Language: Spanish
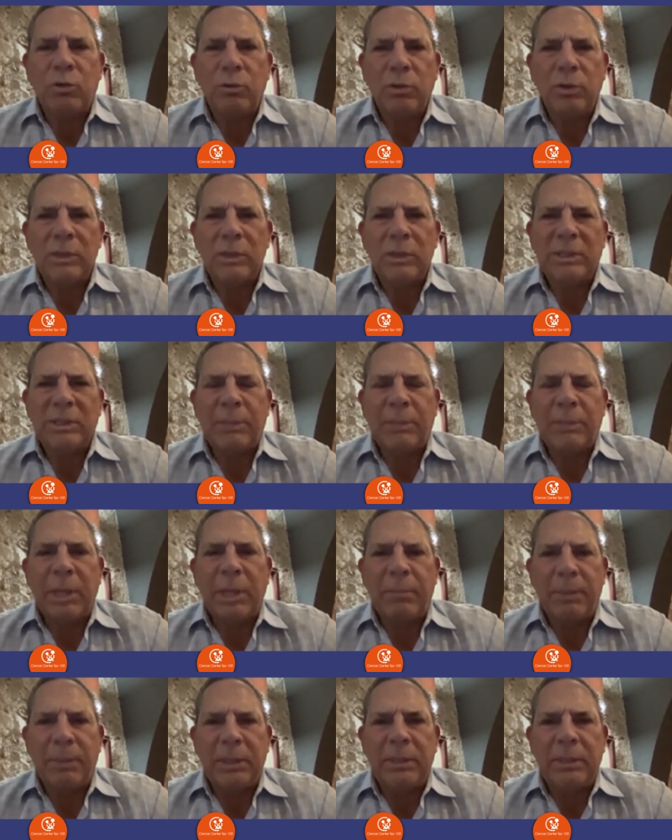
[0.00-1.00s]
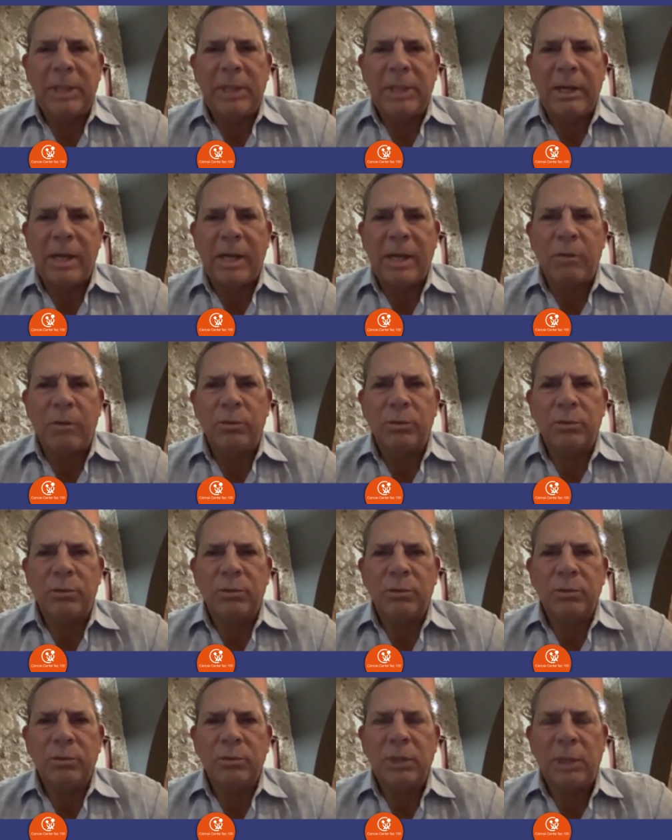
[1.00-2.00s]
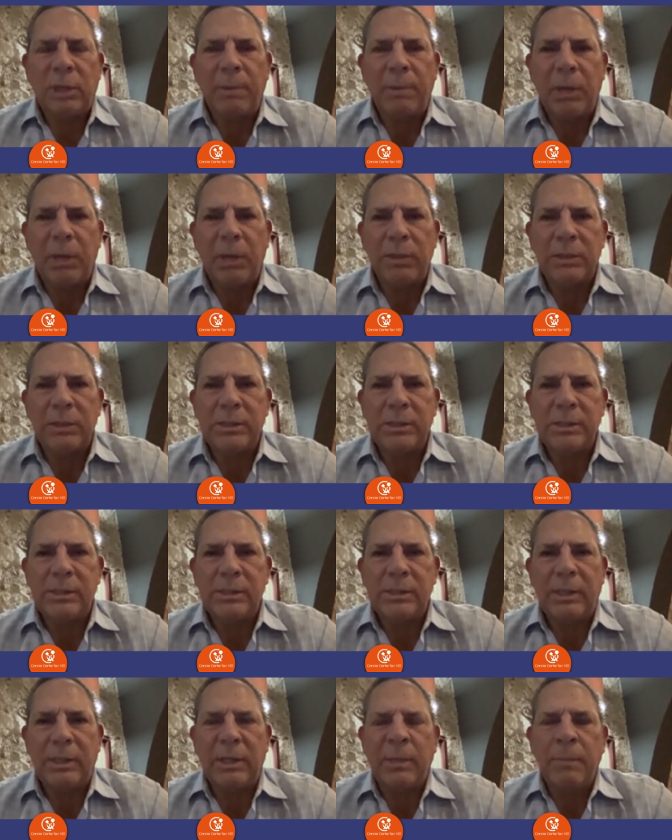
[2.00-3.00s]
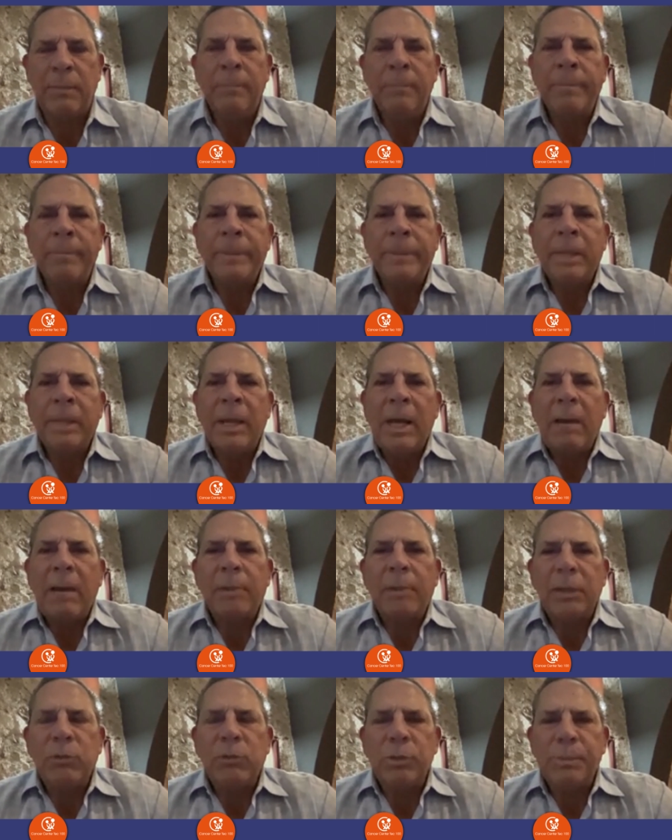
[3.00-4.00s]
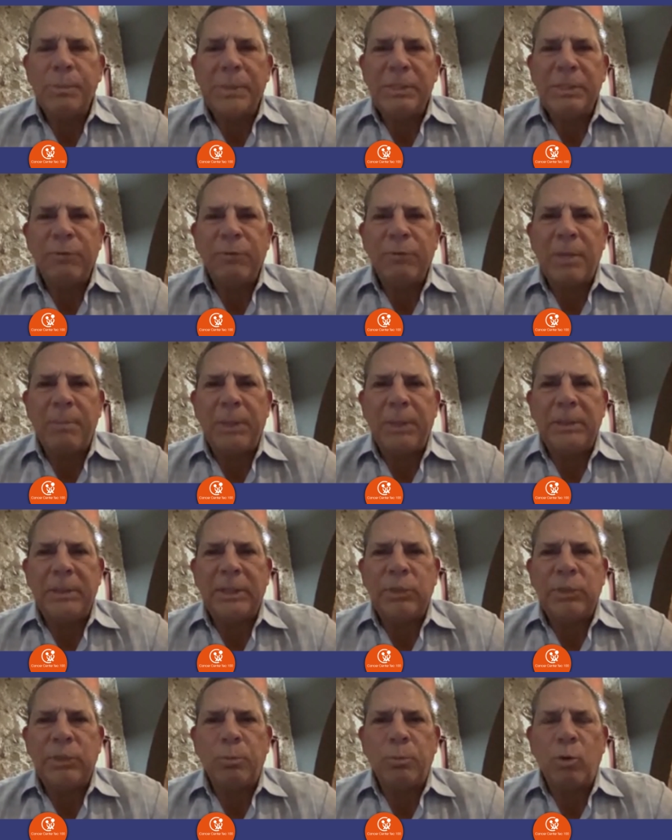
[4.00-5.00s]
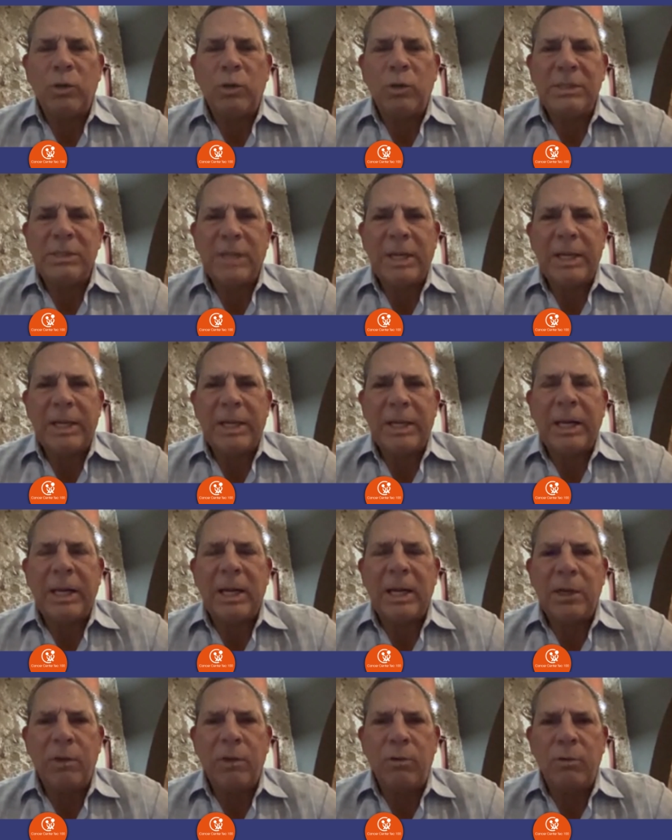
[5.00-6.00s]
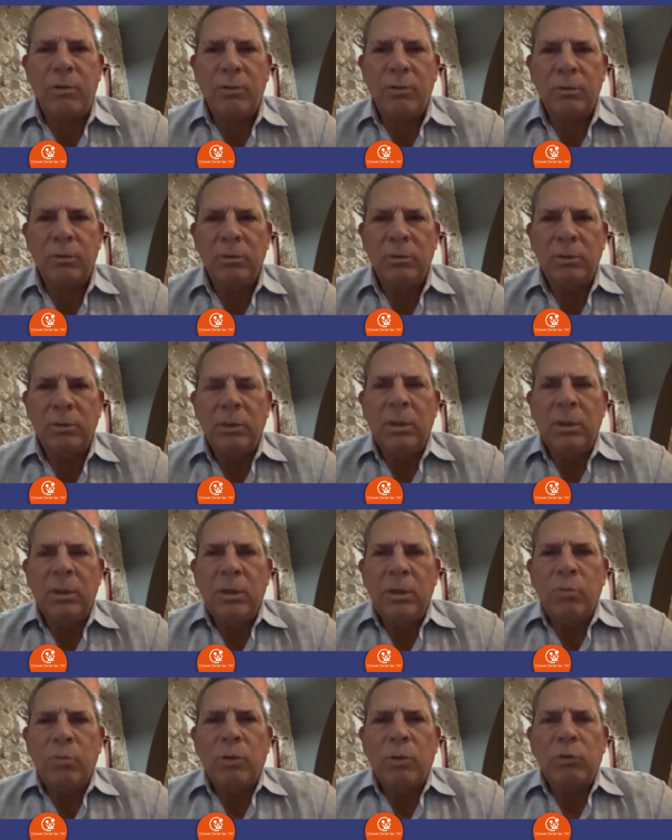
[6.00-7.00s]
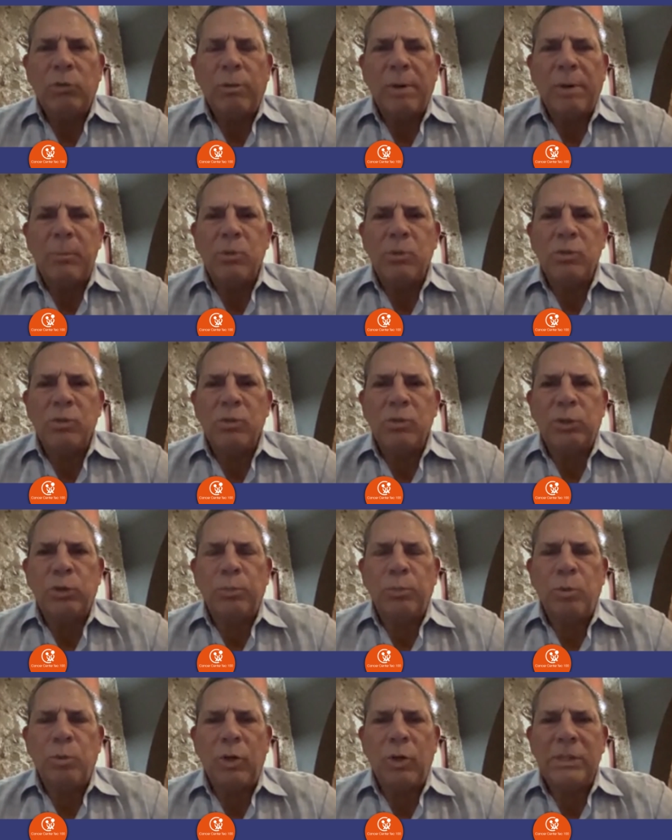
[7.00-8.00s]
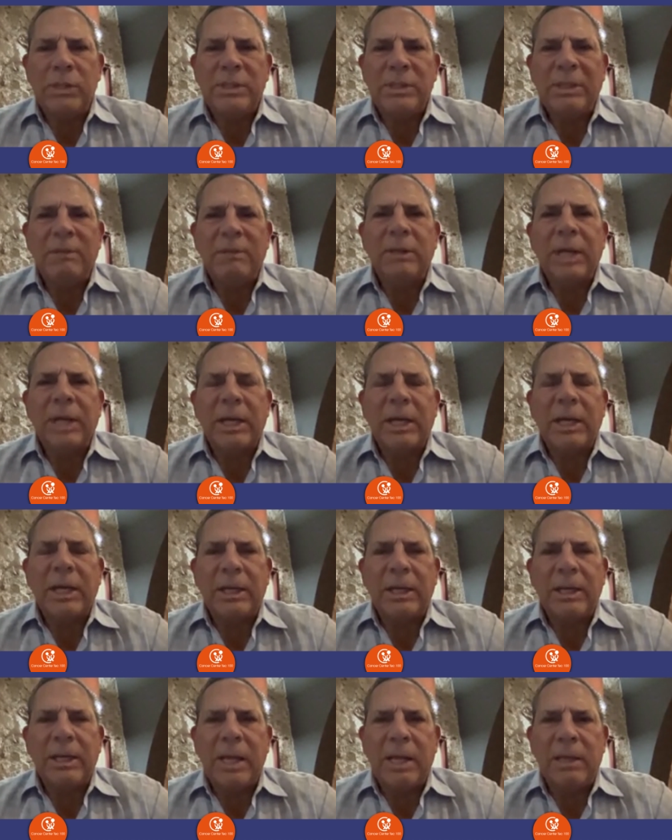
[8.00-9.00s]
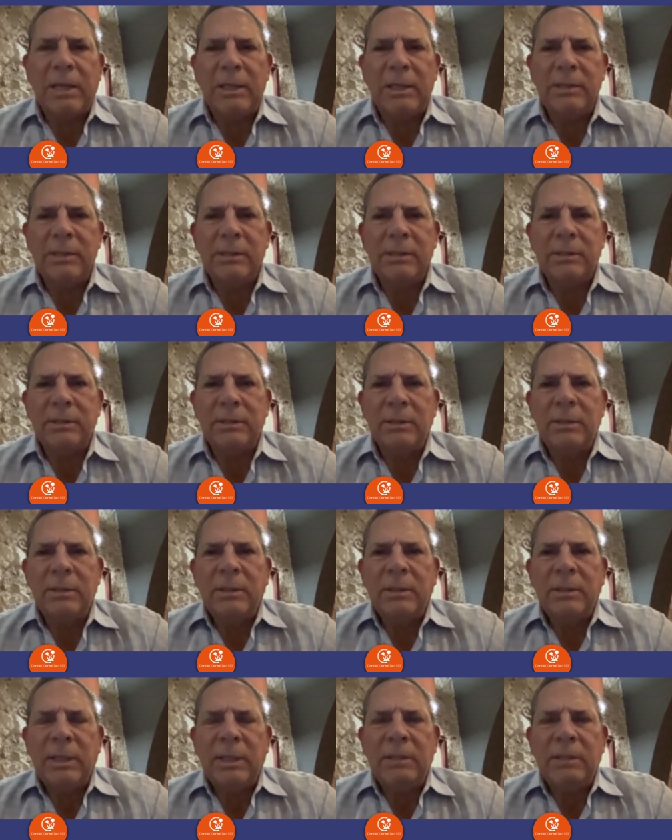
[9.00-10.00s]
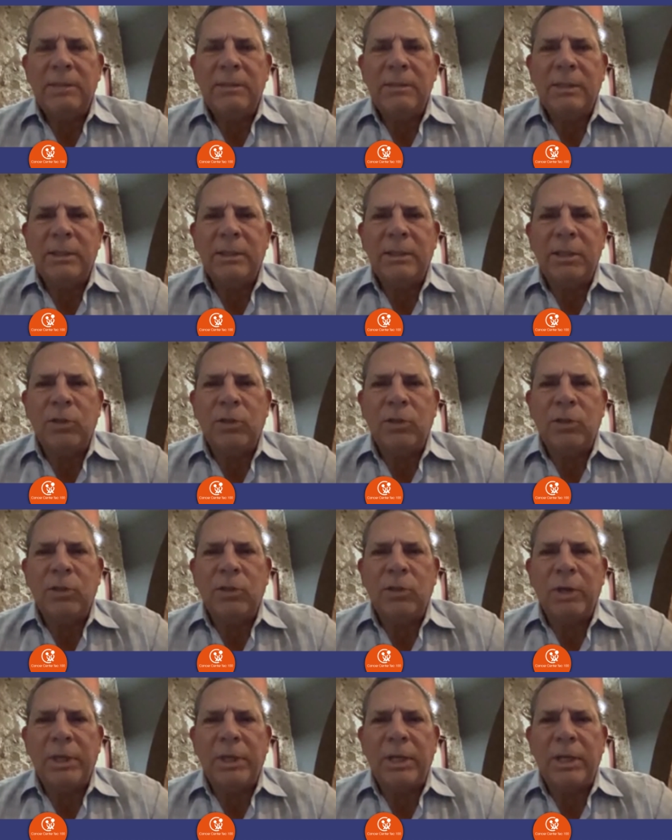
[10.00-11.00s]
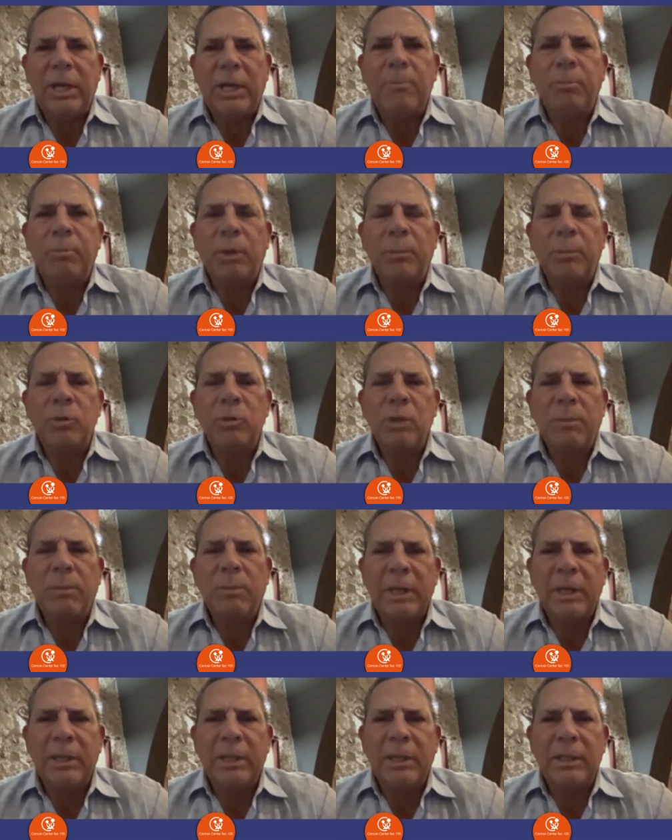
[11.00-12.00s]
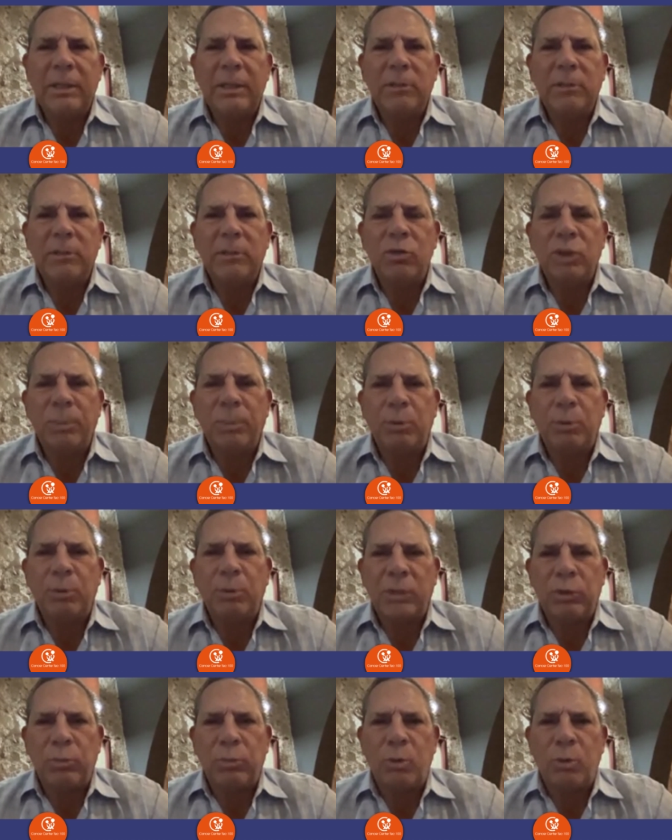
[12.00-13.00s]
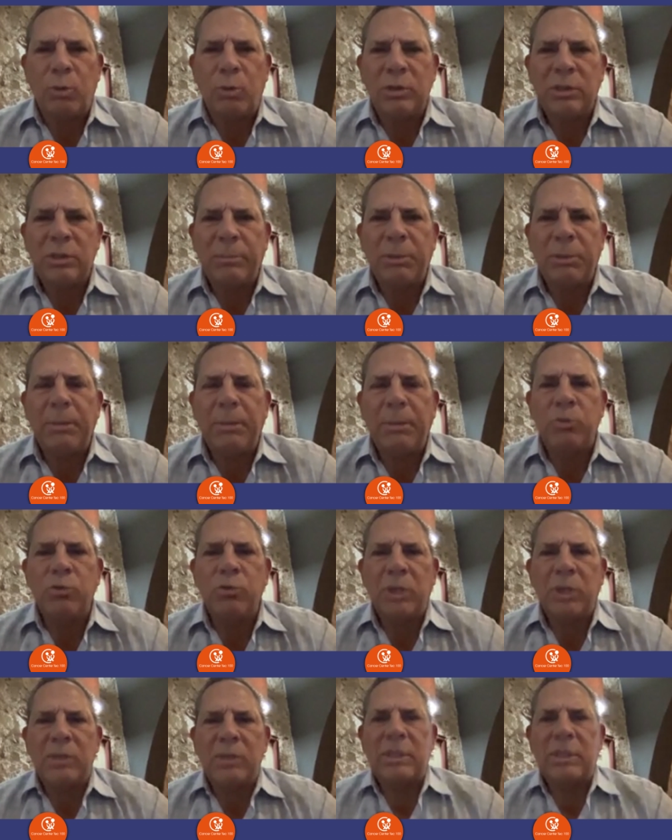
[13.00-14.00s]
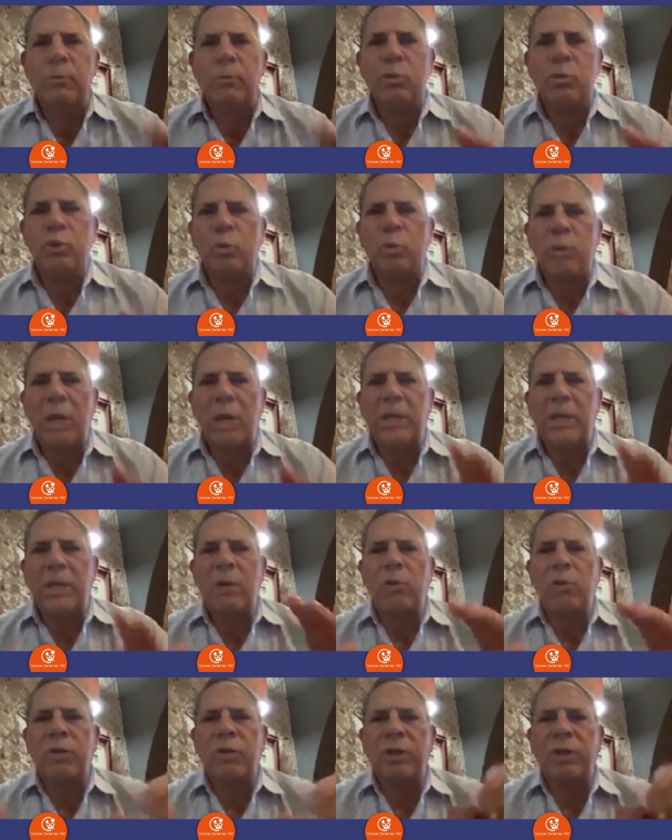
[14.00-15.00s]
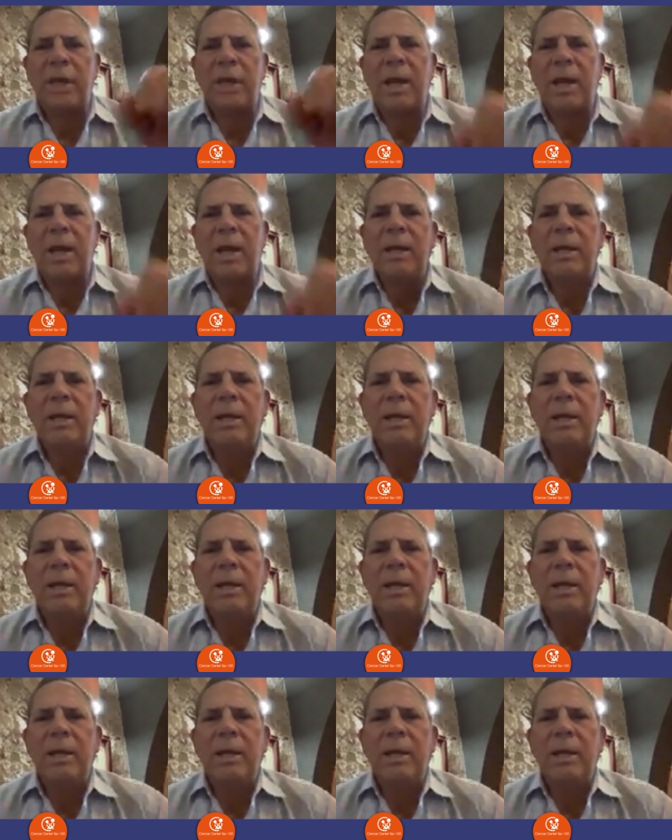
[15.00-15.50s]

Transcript: extremadamente raros, sin embargo existen. Hablando específicamente de tumores del cráneo, cuando hablamos de tumores intracraneales, en sentido general podemos hablar de dos tipos de tumores. A mí me gusta hacer mucho una analogía